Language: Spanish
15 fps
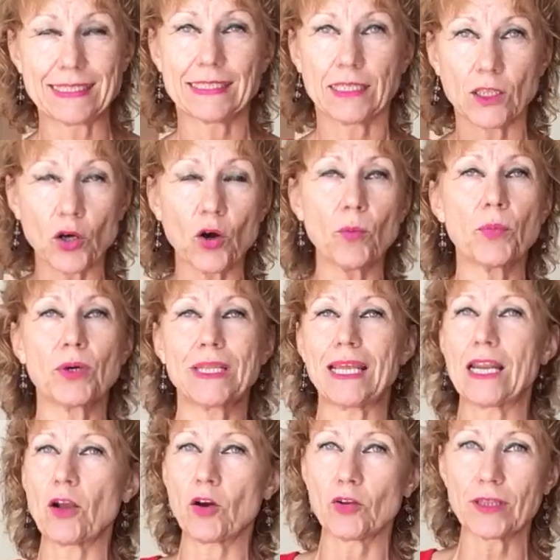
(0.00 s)
Si no,
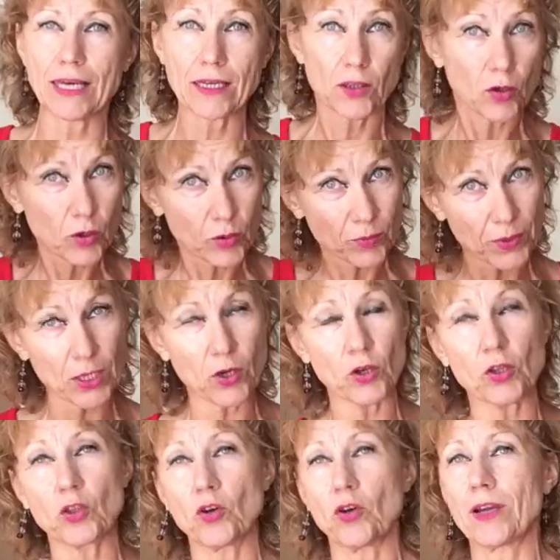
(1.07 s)
poner en contacto conmigo
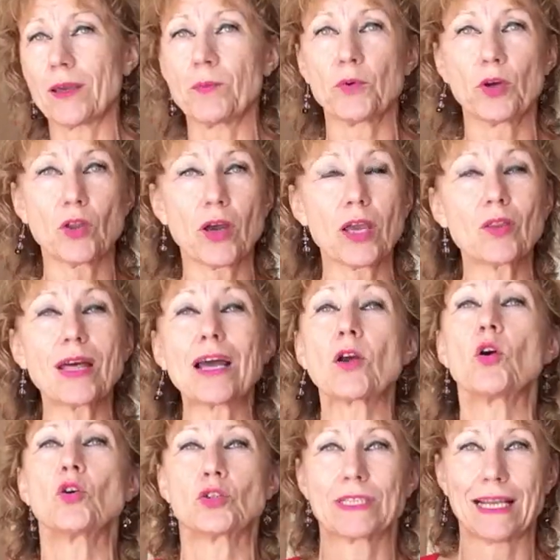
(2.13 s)
en todo que puedo ayudar,
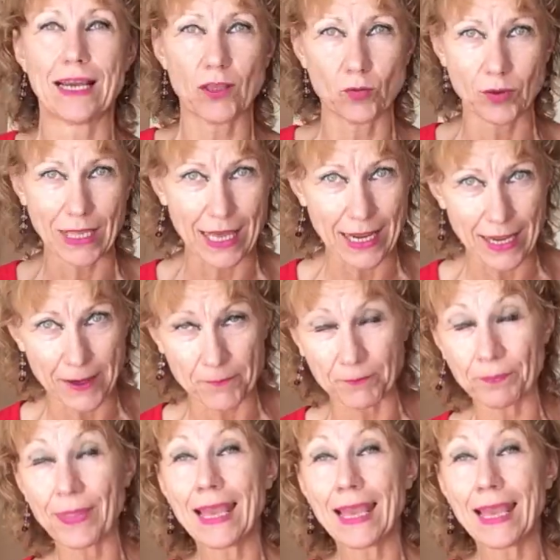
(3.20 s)
os ayudaré.